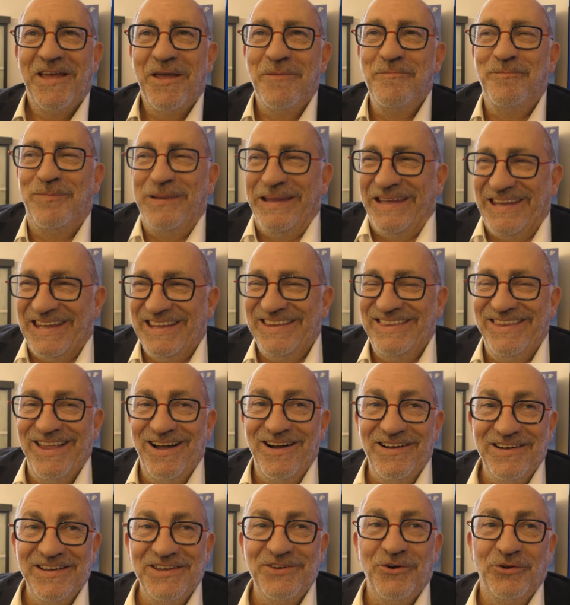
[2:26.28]
impliqué
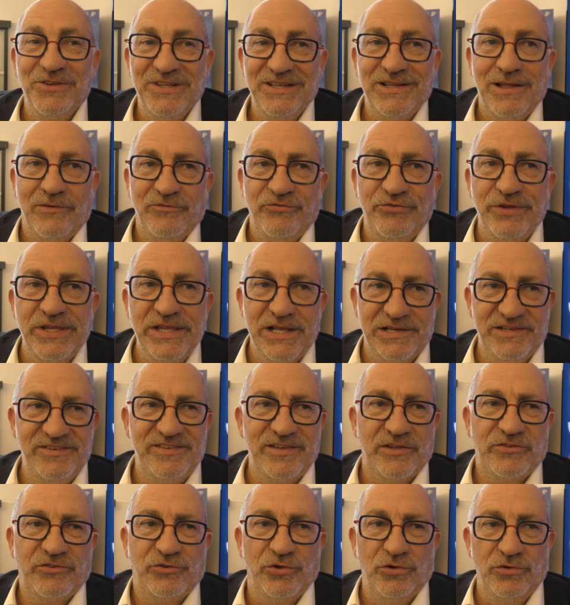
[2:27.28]
dedans et on est en
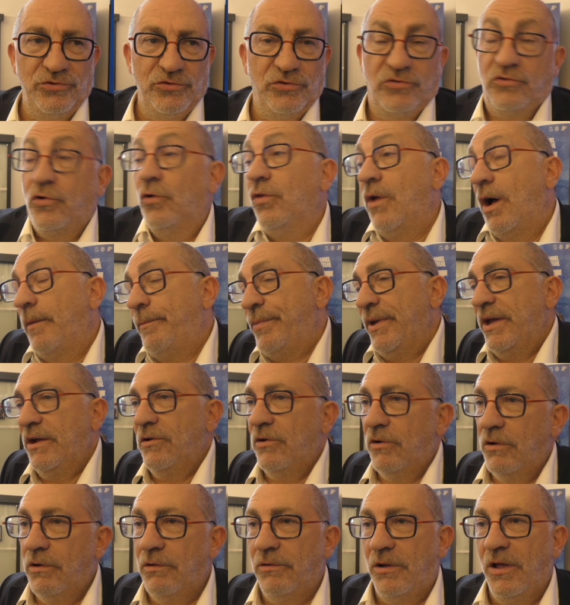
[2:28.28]
finalisation de ce qu'on appelle
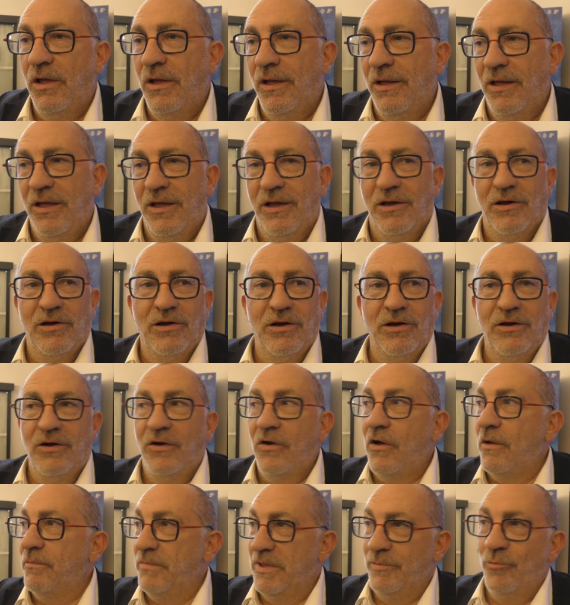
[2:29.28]
euh,
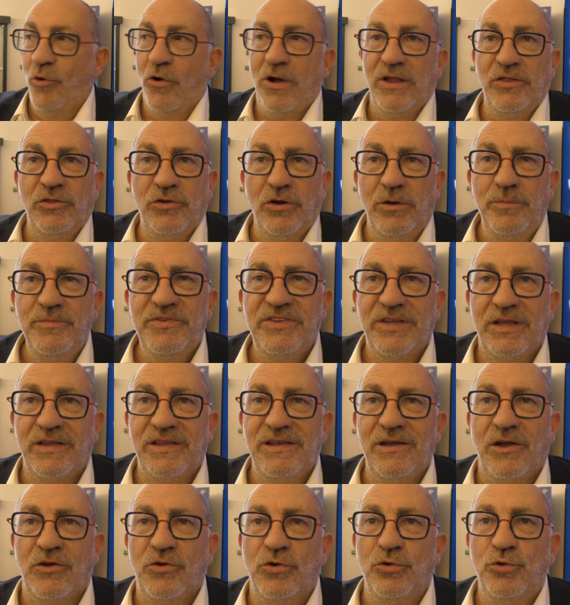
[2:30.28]
euh, un mémorandum,
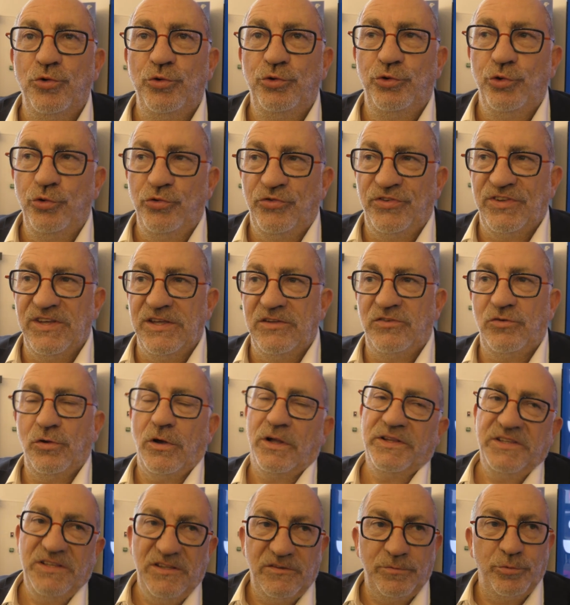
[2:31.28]
c'est-à-dire que le dossier
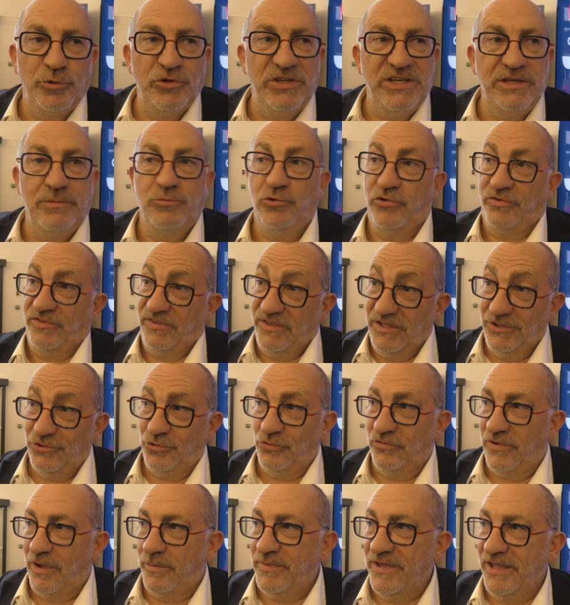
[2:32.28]
sera disponible, si
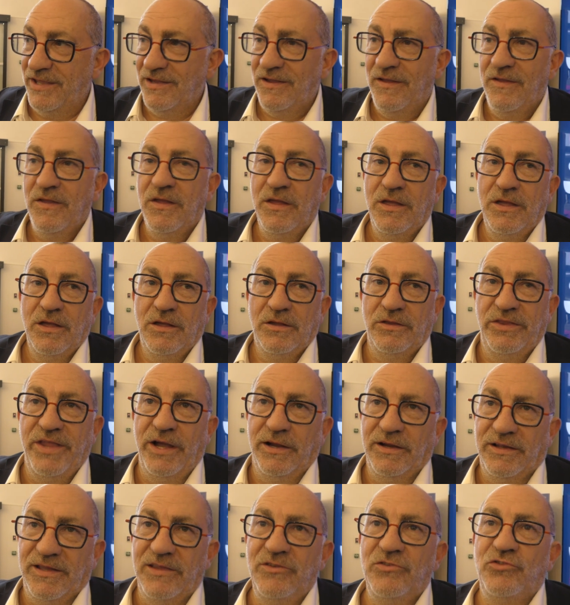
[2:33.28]
tout va bien,
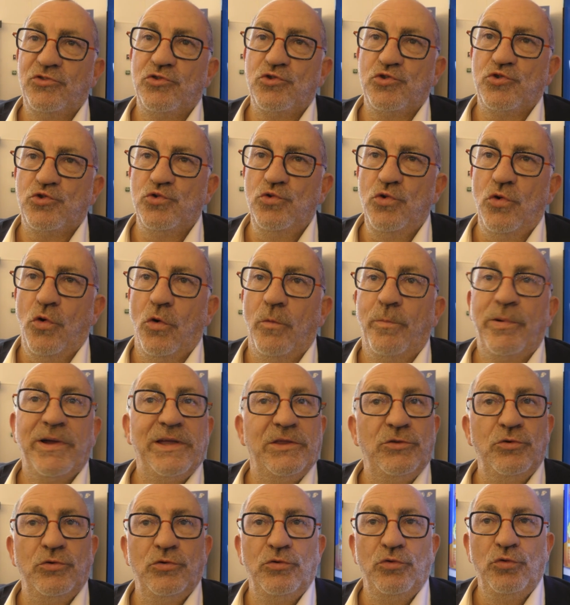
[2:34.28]
dans 15 jours
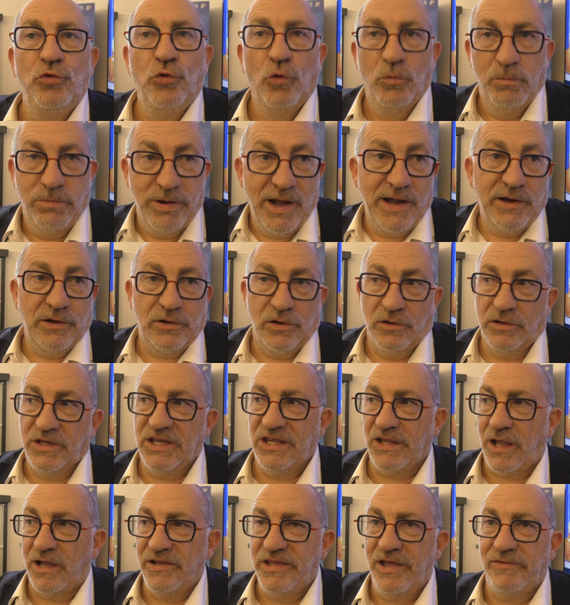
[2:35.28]
auprès de nos banques qui
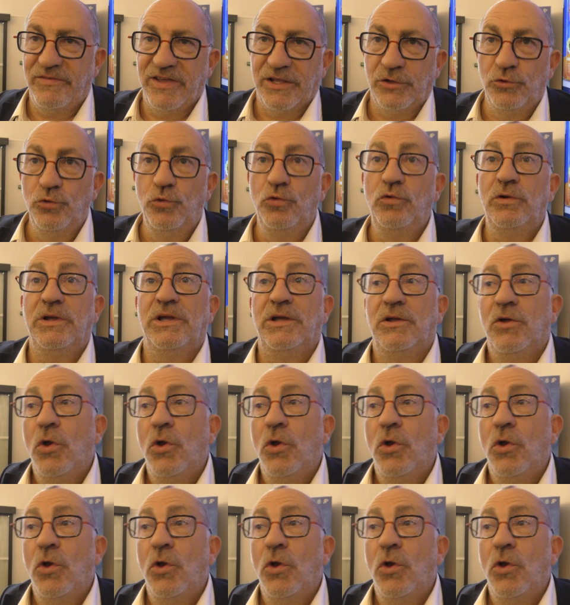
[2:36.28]
travaillent avec nous